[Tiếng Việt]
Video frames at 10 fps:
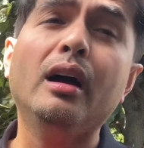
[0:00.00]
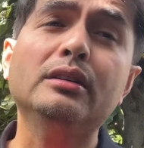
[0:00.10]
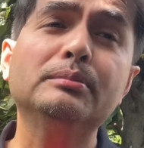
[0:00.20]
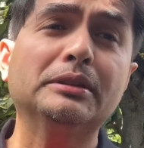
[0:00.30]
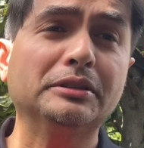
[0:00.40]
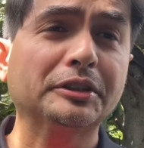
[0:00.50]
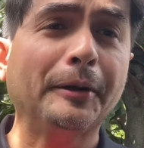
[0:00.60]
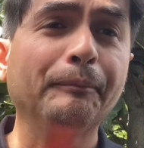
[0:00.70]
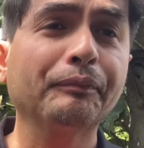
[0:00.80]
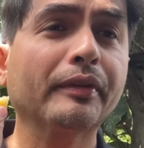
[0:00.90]
Mình
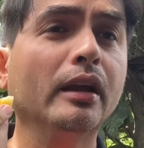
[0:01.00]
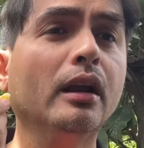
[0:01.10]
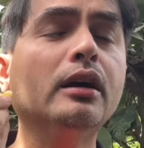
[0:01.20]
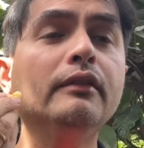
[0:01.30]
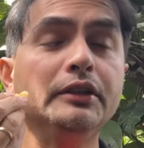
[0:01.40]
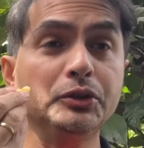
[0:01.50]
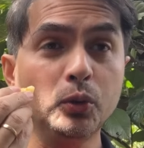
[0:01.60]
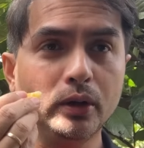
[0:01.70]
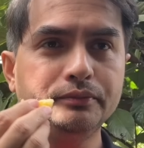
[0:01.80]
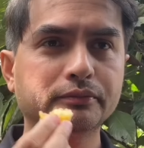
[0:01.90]
nó có bị
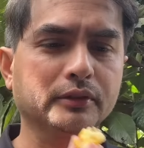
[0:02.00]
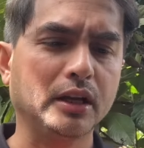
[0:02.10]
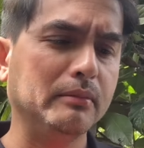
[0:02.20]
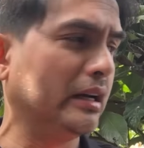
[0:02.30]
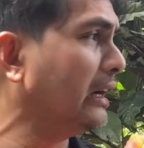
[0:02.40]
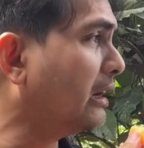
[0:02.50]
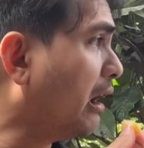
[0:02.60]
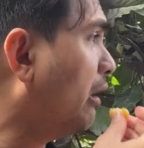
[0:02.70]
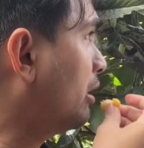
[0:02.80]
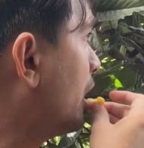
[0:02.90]
chua nhưng mà rất là
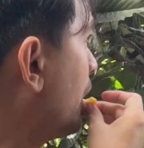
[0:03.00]
ngon,